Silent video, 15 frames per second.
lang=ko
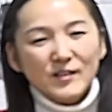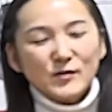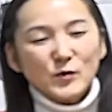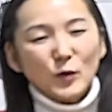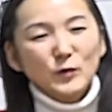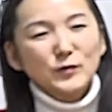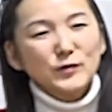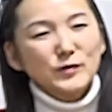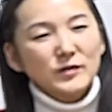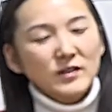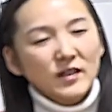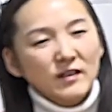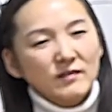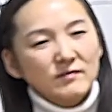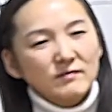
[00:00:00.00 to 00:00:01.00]
저는
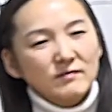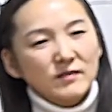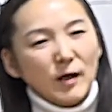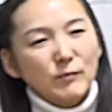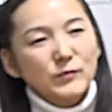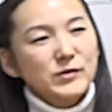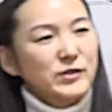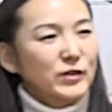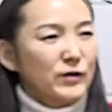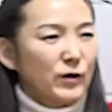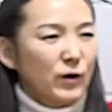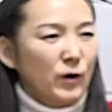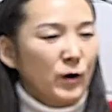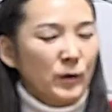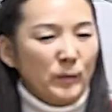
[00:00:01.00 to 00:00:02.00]
이렇게
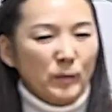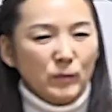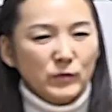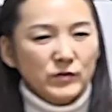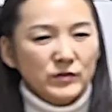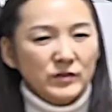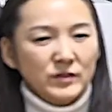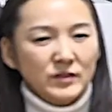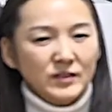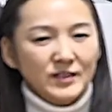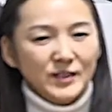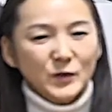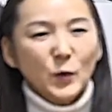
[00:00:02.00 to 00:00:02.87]
남들처럼 무슨 이